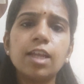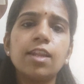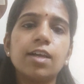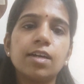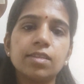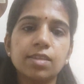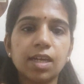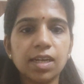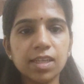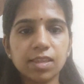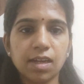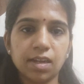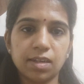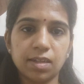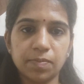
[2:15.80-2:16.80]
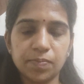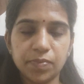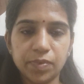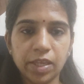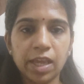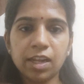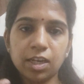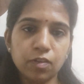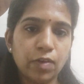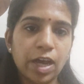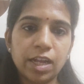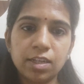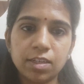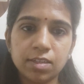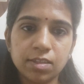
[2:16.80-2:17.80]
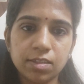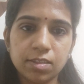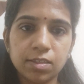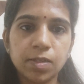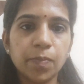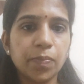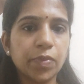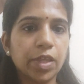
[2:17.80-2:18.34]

இல்லை தன்னைத்தானே எனக்கு வேலை இருந்தது